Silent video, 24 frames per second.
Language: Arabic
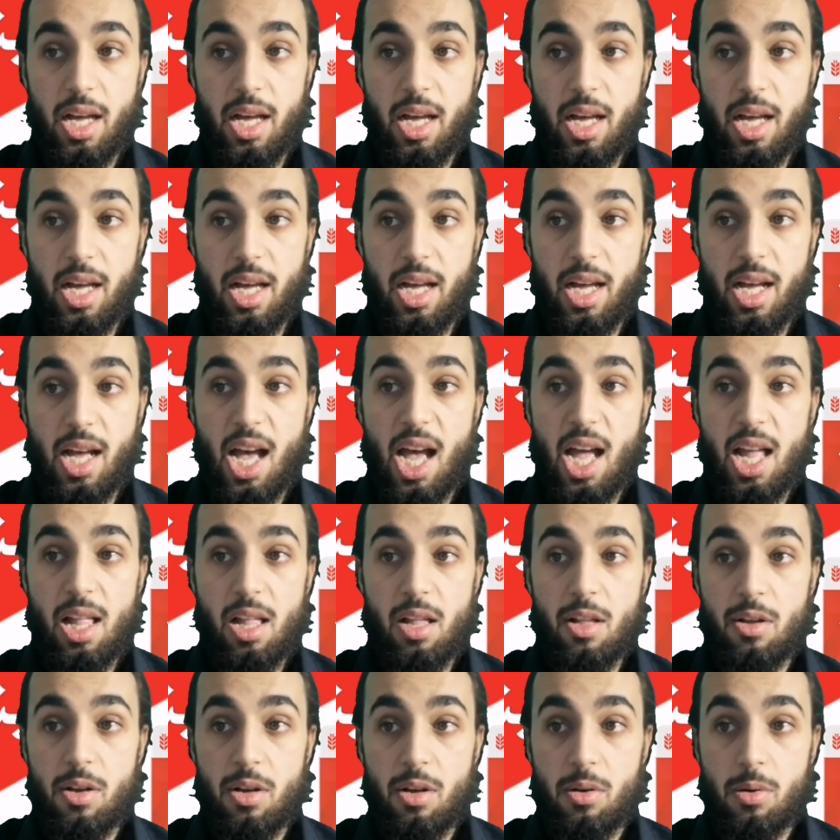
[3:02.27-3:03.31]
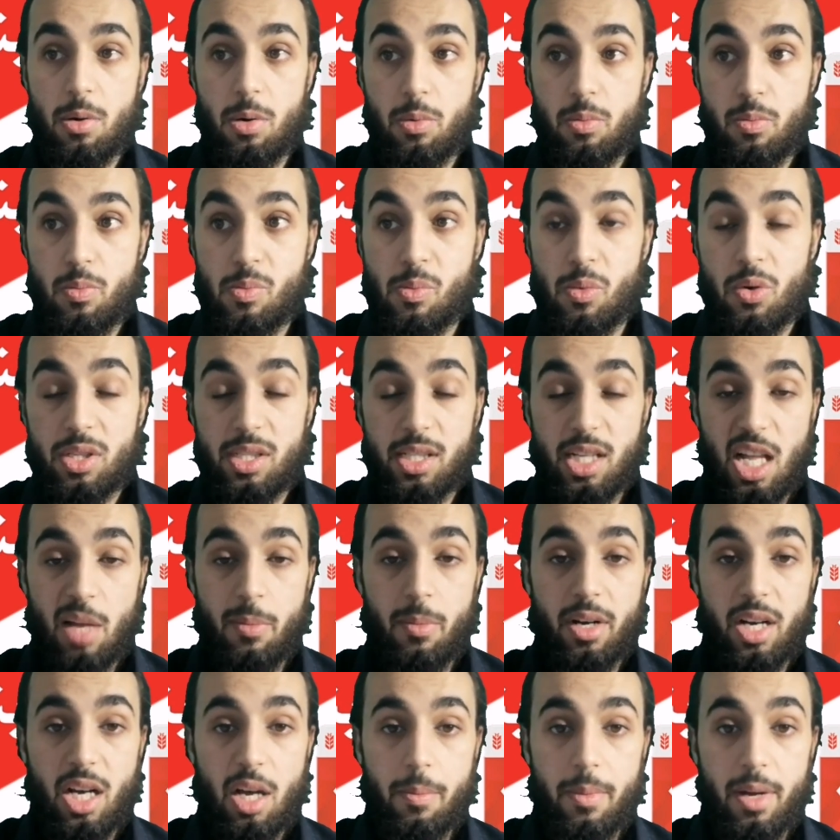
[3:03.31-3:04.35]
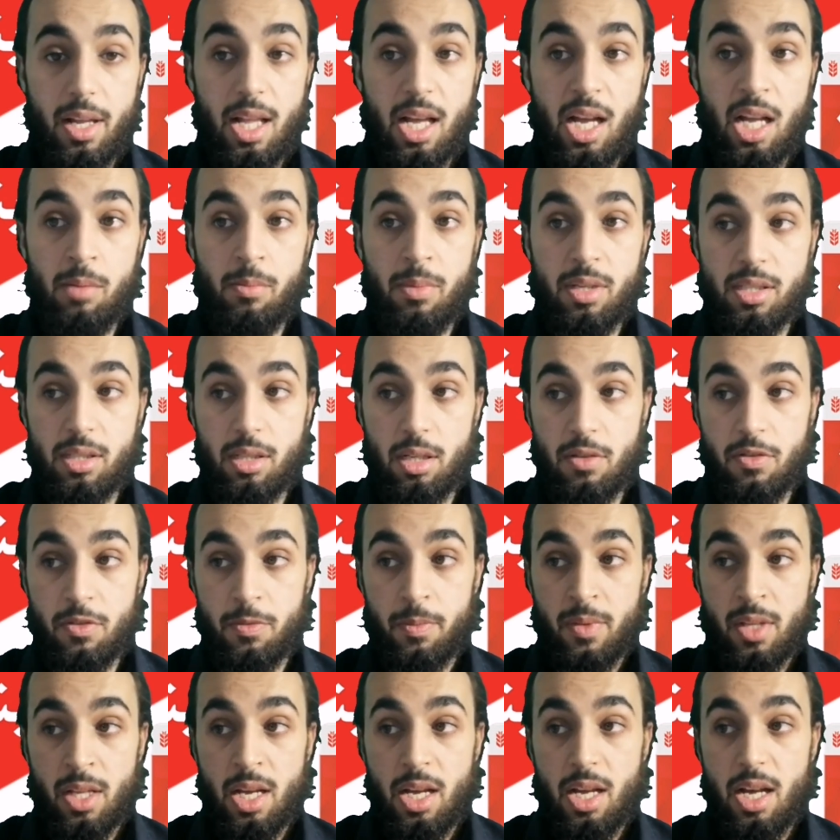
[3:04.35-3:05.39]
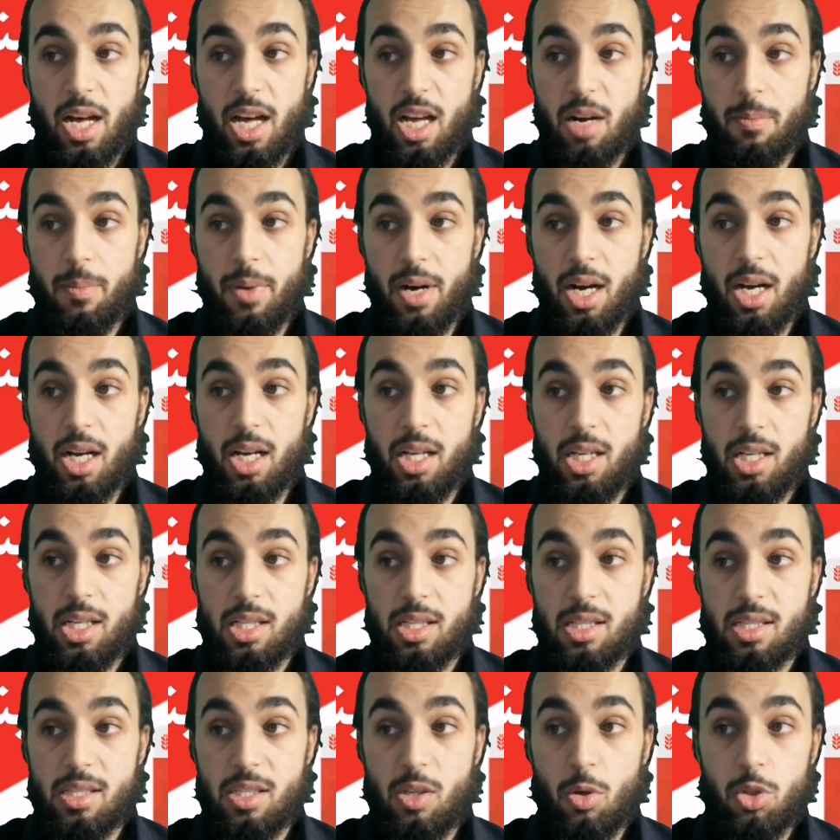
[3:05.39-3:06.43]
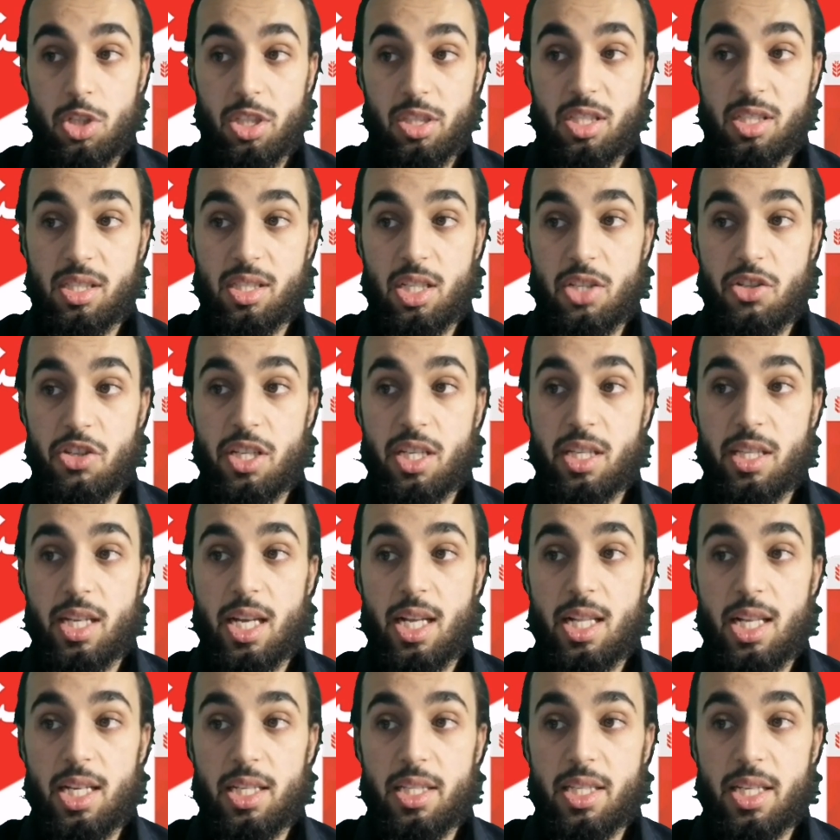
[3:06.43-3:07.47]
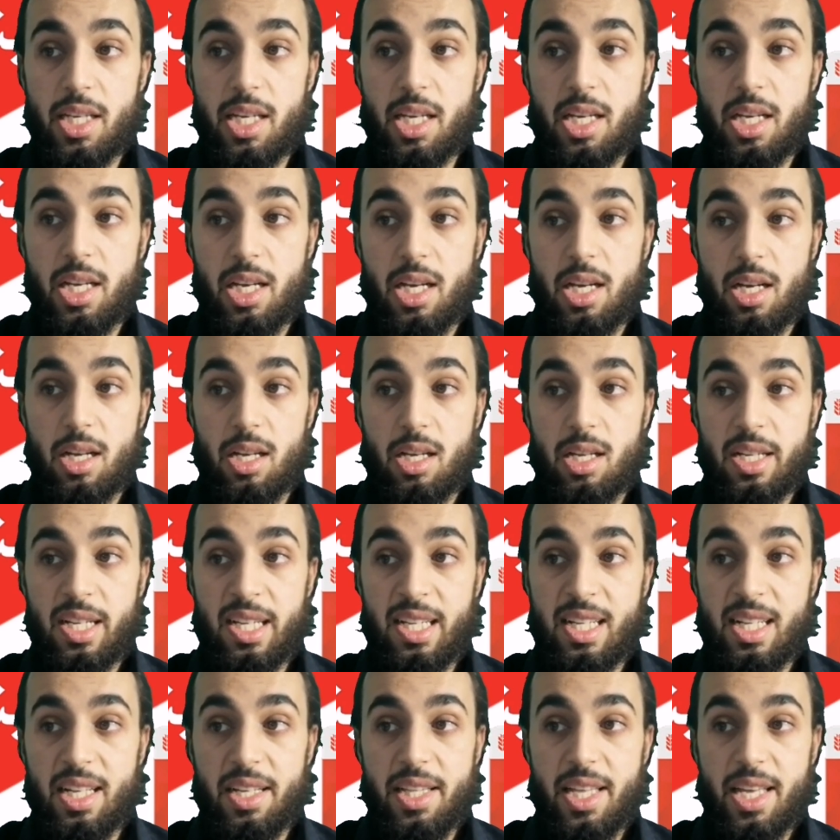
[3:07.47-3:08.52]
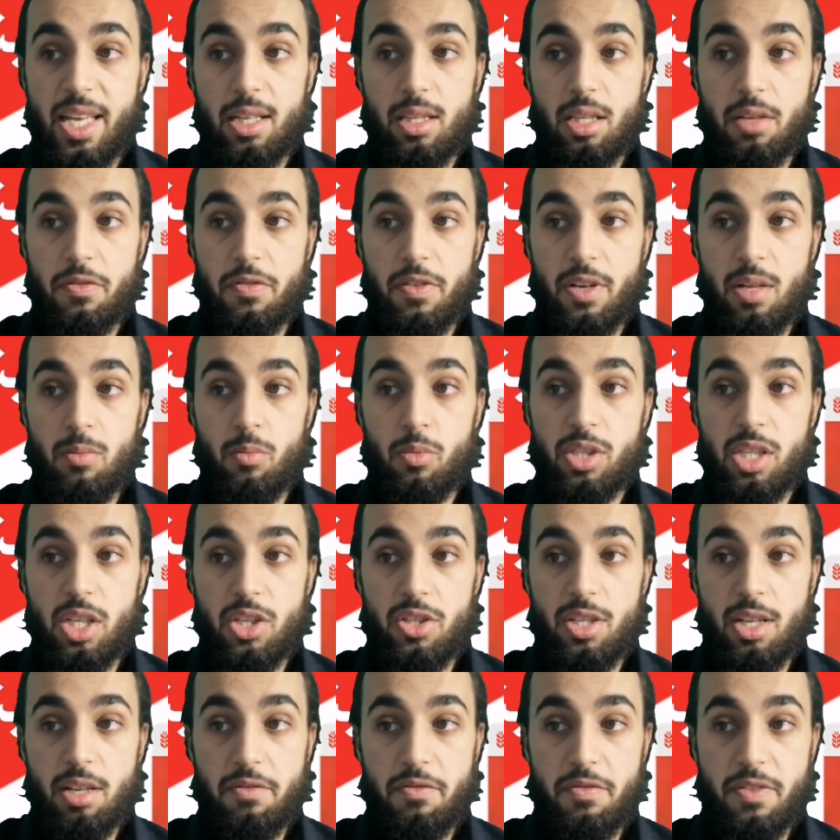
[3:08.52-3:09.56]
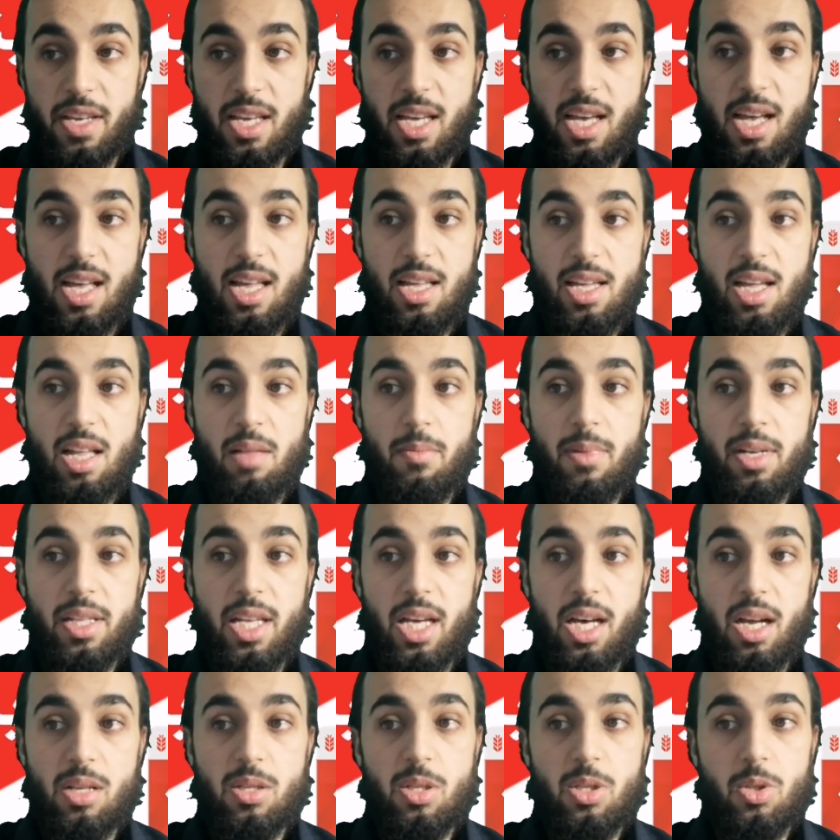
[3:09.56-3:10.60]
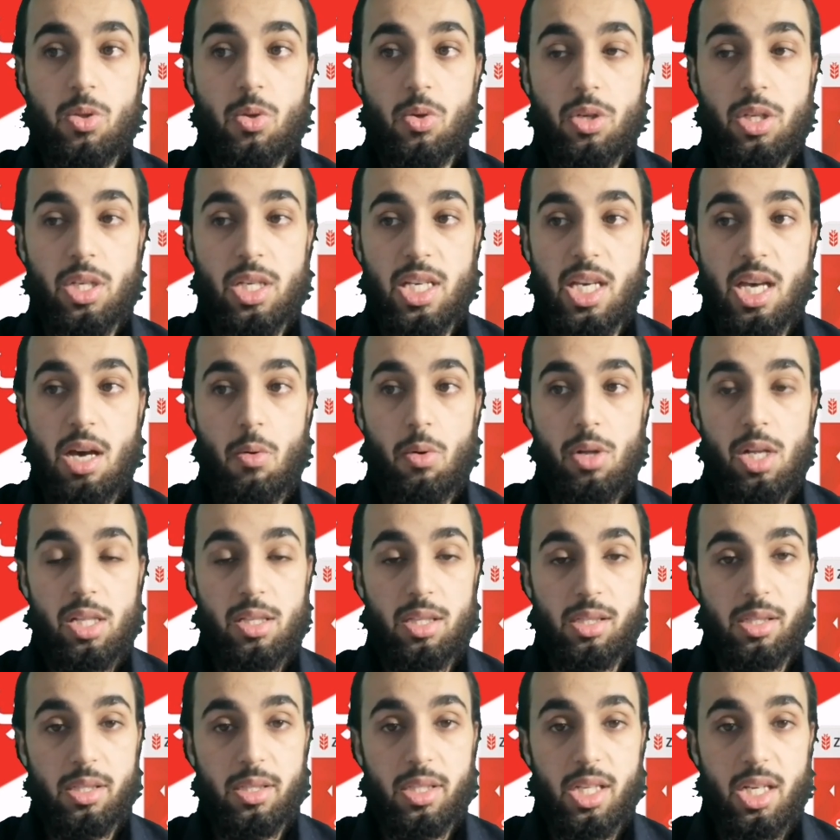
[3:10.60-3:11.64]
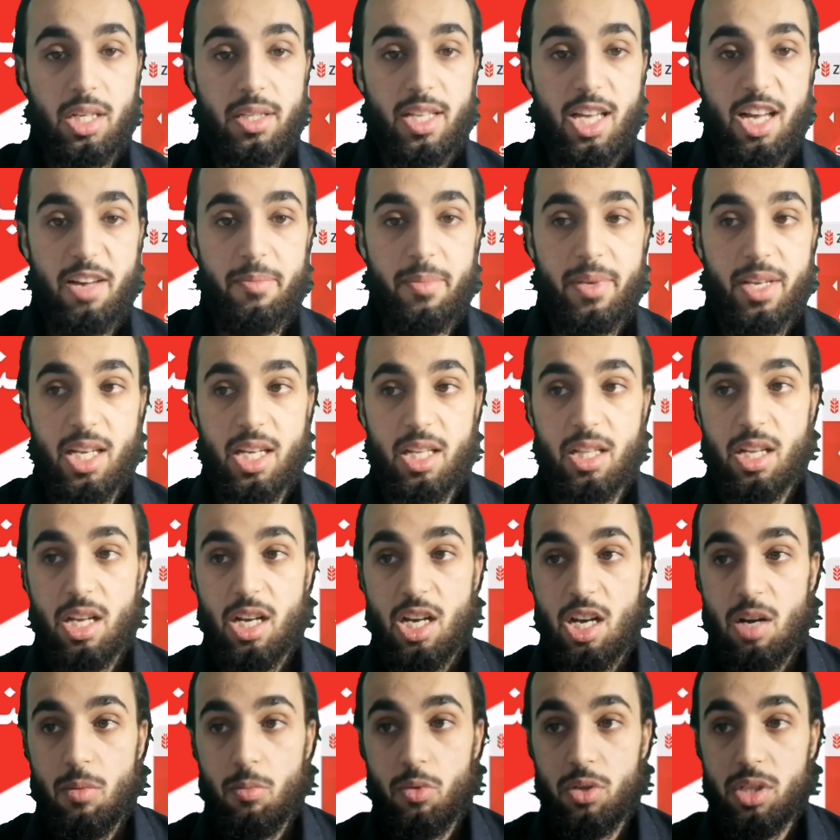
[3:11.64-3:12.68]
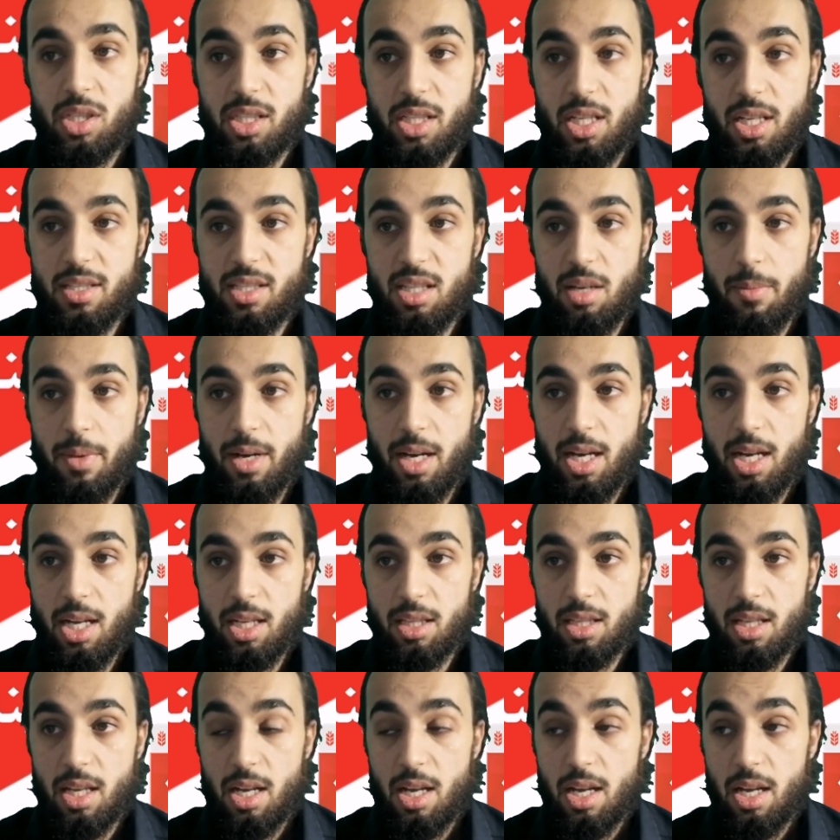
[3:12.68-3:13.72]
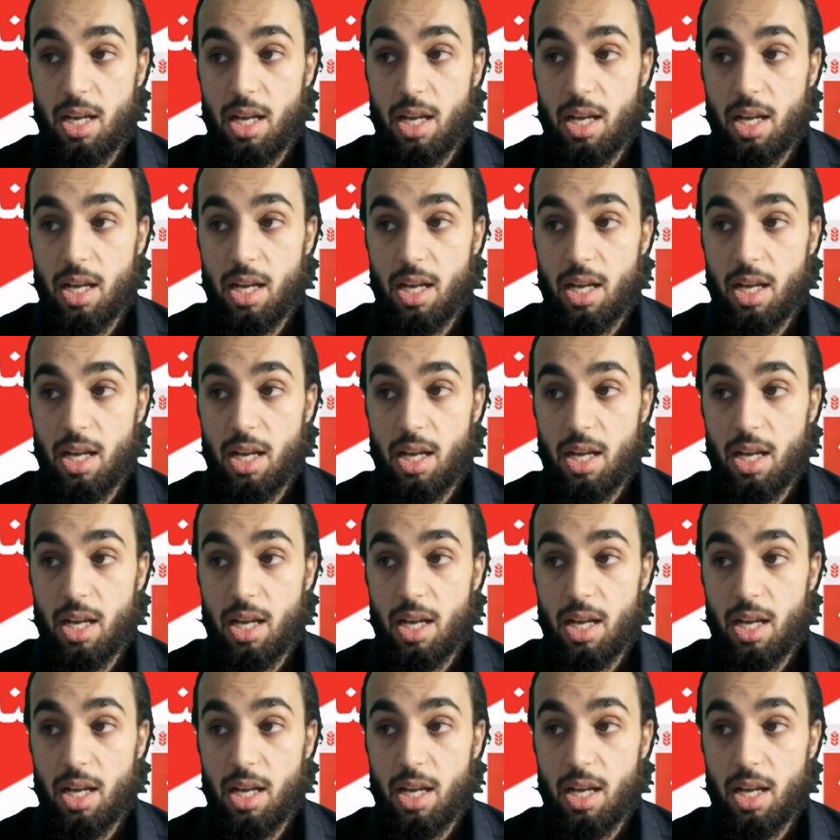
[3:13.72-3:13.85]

آه، المرسلة من قبل المصرف أربعة زوجة السجين التي لديها طفل مسجل في المدارس التركية ولا تستطيع تأمين مستلزمات